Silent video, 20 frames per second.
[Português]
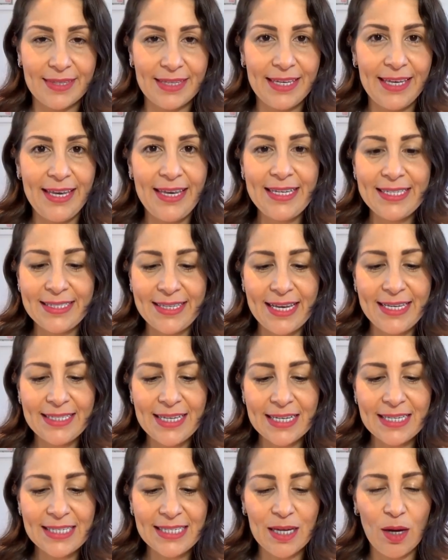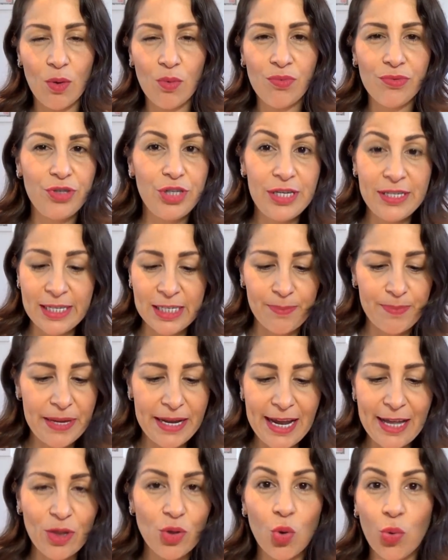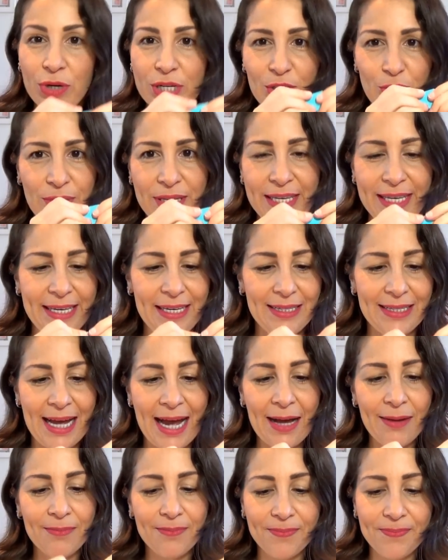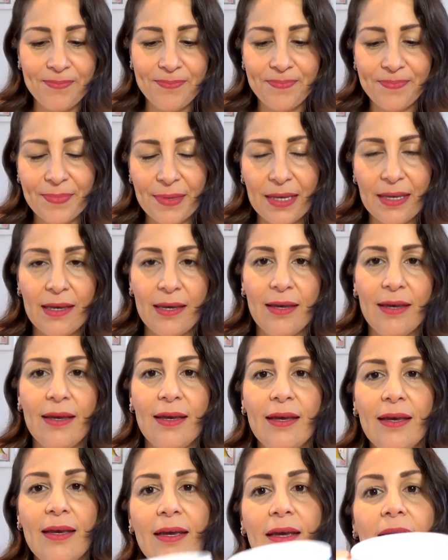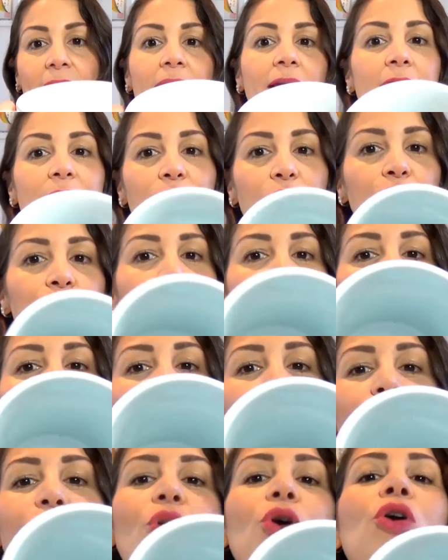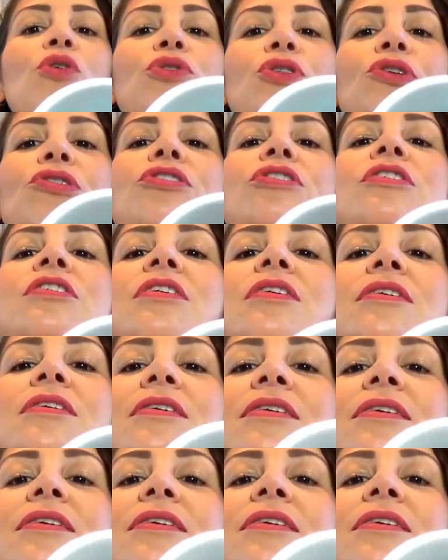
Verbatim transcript: Que sensação desesperadora isso aqui, tá? Junto com os outros,